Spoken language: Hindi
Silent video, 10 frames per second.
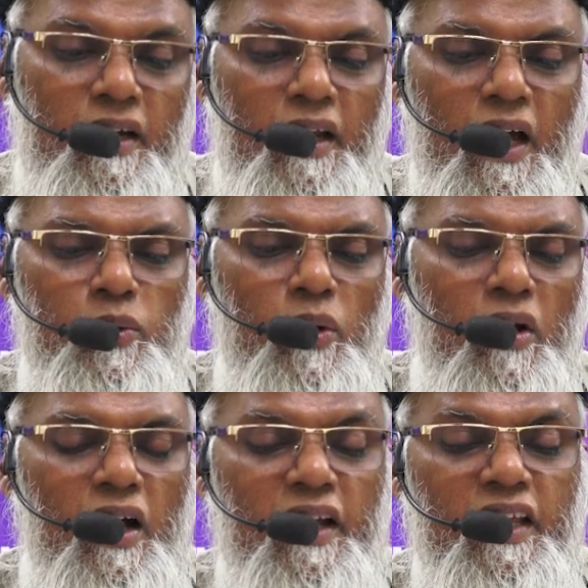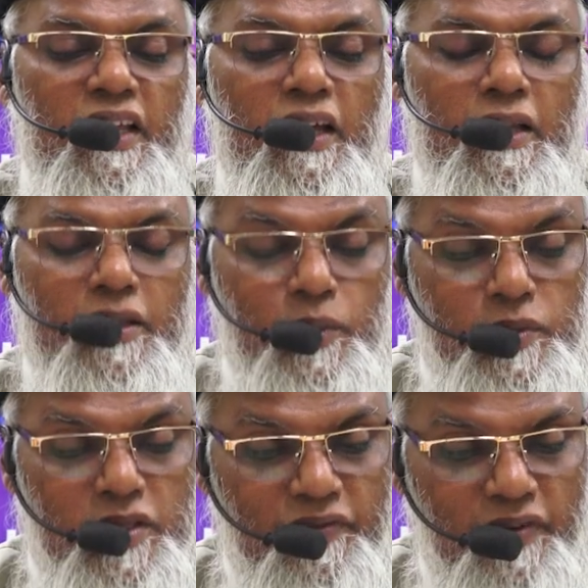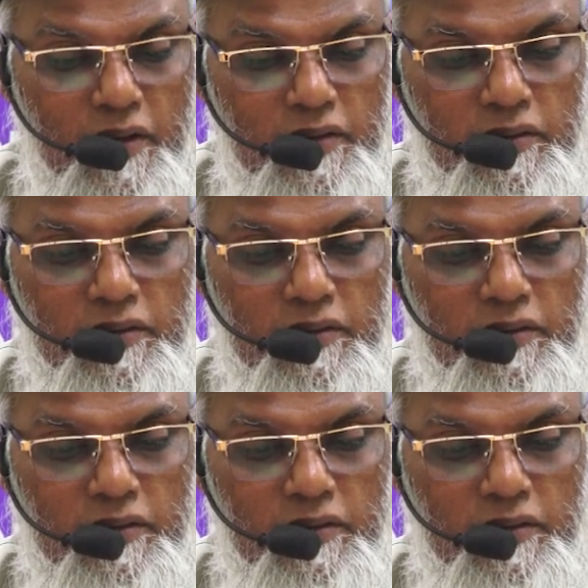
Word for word: ला युरा अलैहि असर सफ़र